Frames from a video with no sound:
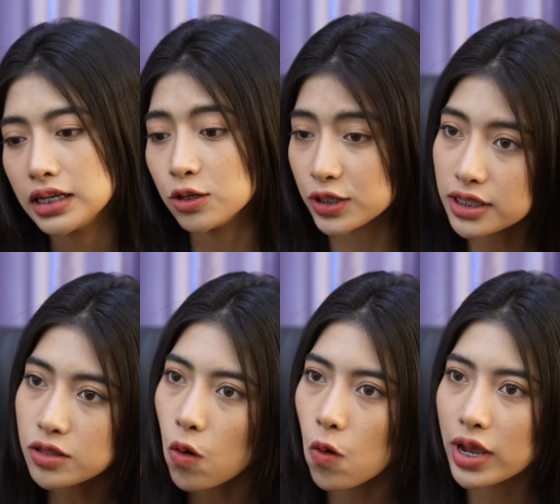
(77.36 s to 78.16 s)
เดี๋ยวฉัน
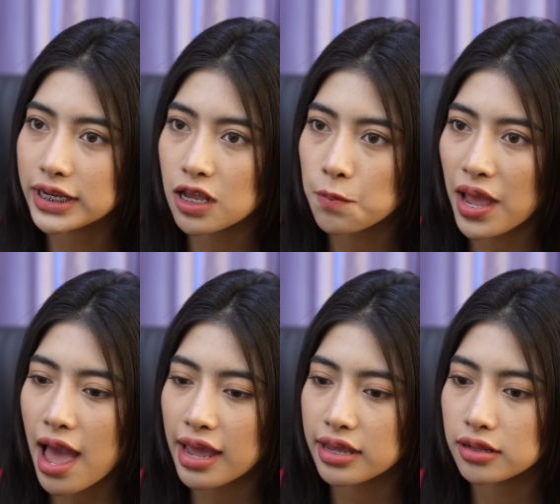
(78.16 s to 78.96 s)
ส่งโลเคชันไป
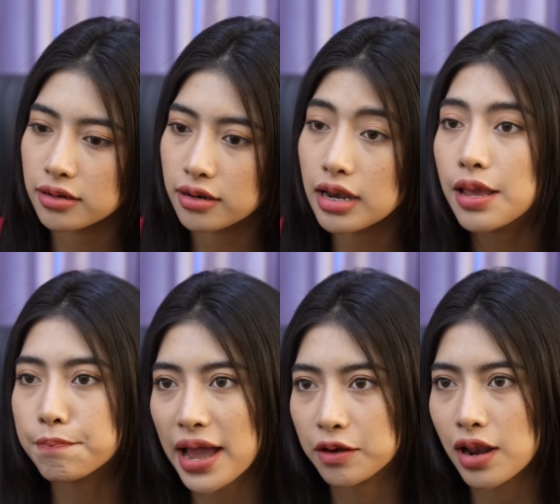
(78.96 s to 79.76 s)
ให้ รีบ
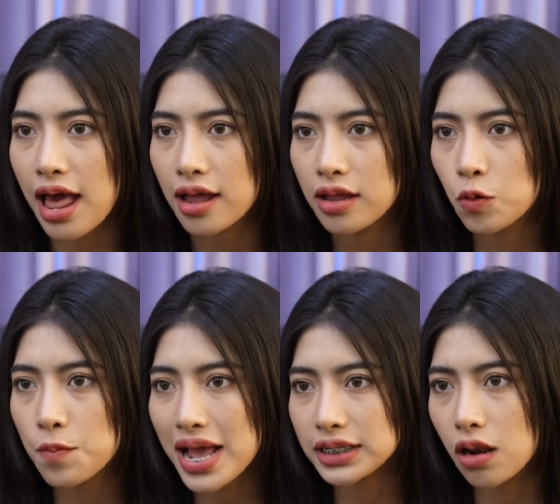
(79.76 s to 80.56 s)
ไปด้วยล่ะ คุ
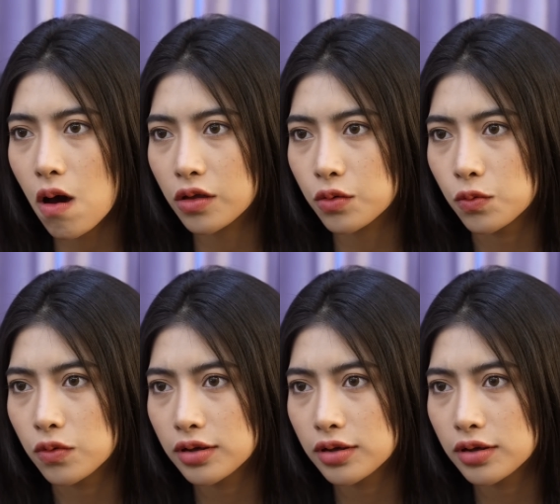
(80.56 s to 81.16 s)
ณแม่ฉันรออยู่